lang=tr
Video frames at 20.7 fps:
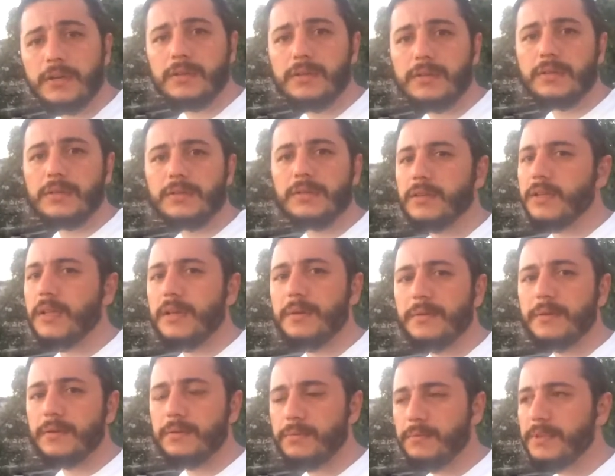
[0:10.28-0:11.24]
Yani ne
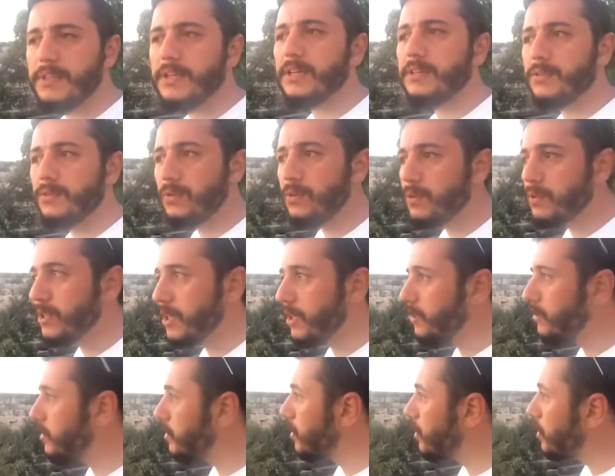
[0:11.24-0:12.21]
milat yokken
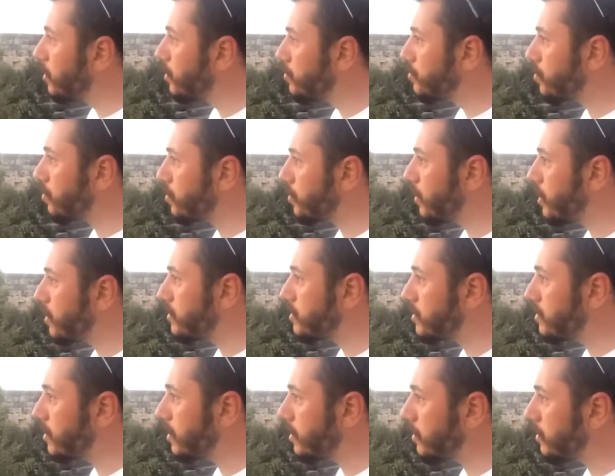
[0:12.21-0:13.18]
çok
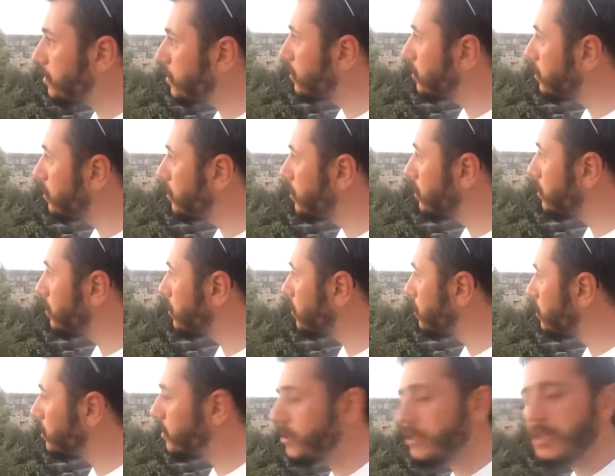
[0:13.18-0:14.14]
eskiden e,
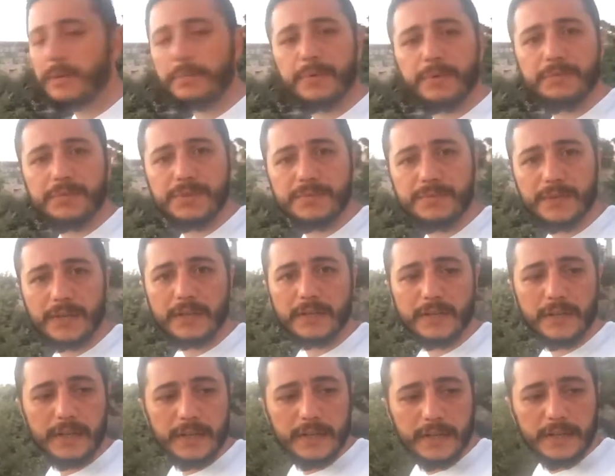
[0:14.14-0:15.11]
yapılmış bir yer.
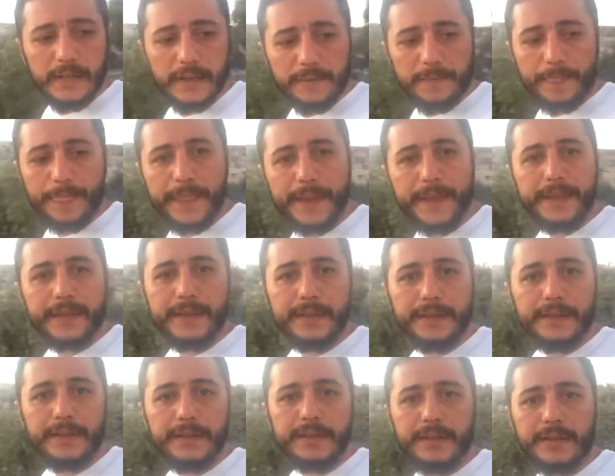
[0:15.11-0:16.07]

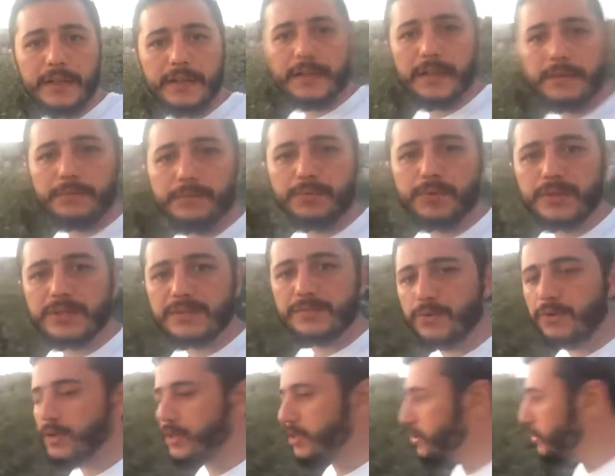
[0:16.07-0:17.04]
E, neden burası
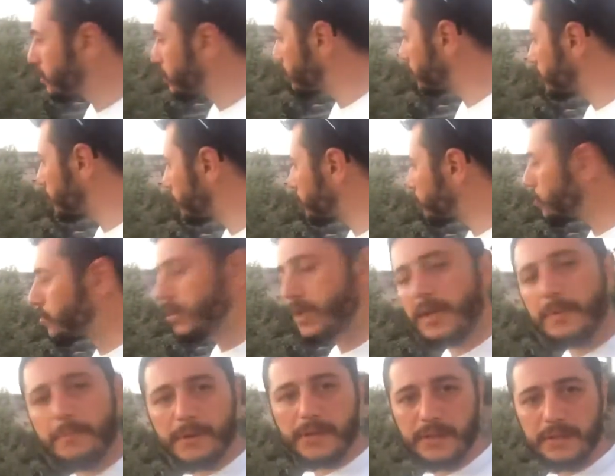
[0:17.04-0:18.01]
böyle yıkık dökük?
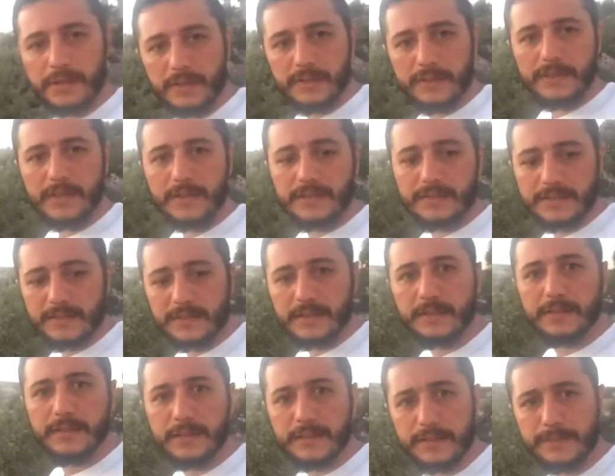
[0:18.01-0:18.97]
Hemen hikayesini
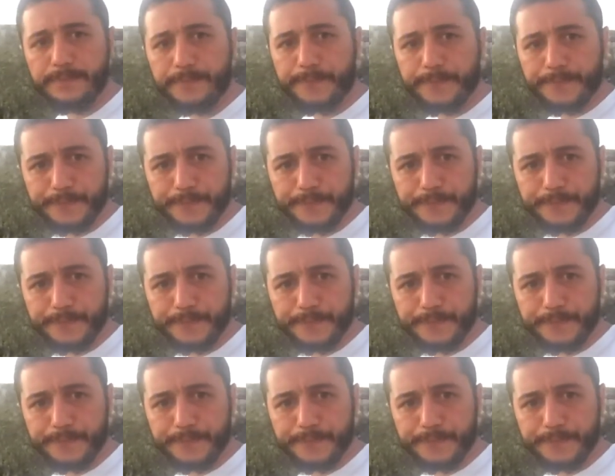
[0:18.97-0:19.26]
anlatayım.